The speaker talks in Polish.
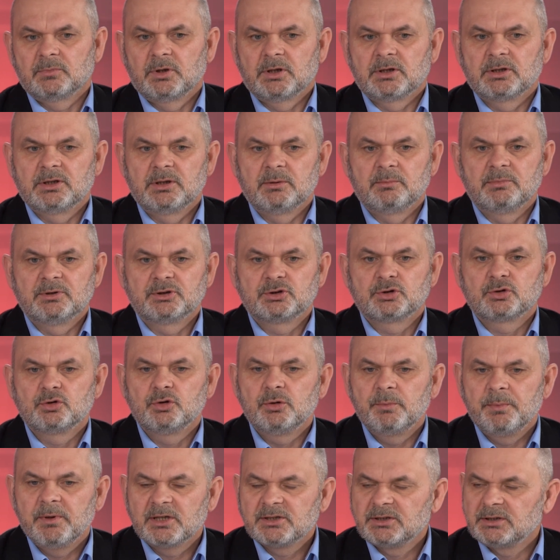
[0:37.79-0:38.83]
y, gdyby
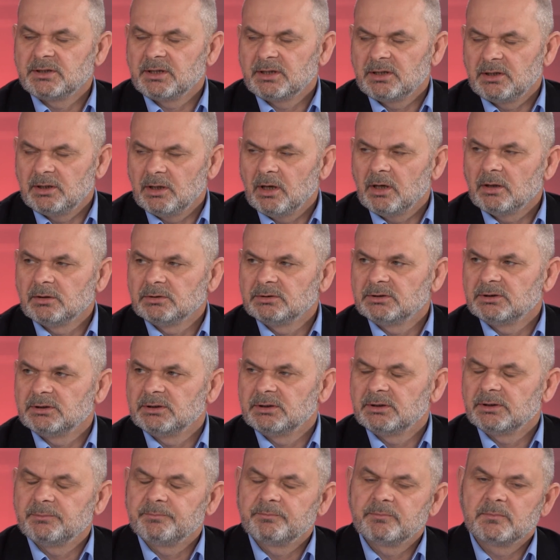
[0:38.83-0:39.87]
skupiać
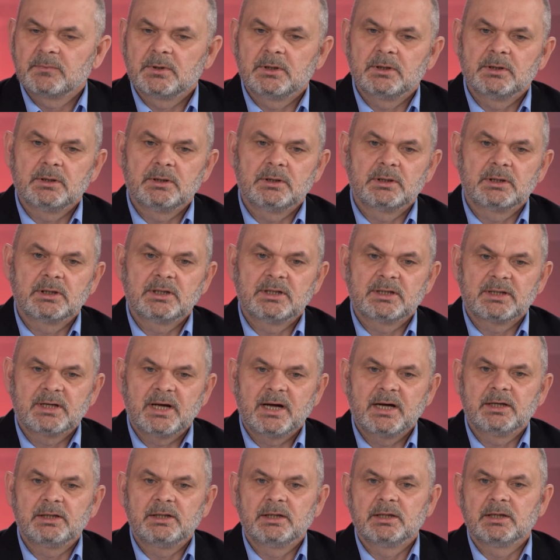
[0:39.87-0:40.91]
regiony, e,
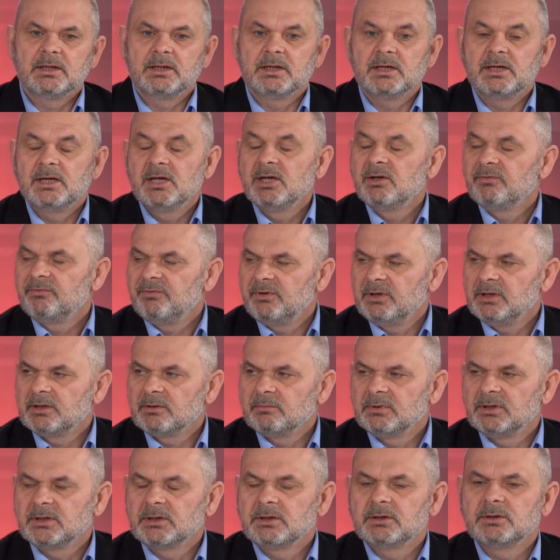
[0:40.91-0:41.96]
kraje,
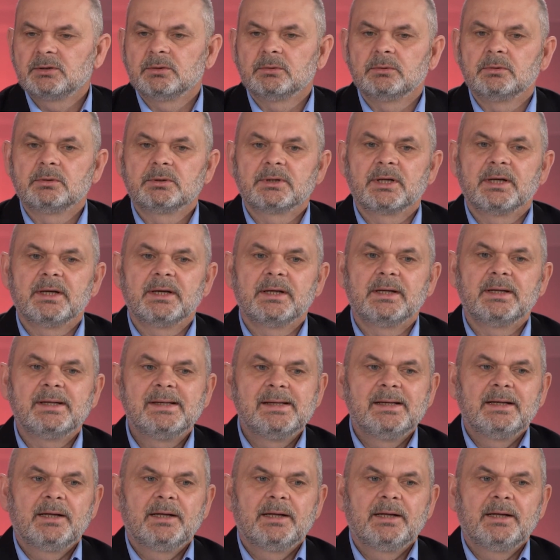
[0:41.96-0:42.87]
firmy, które e,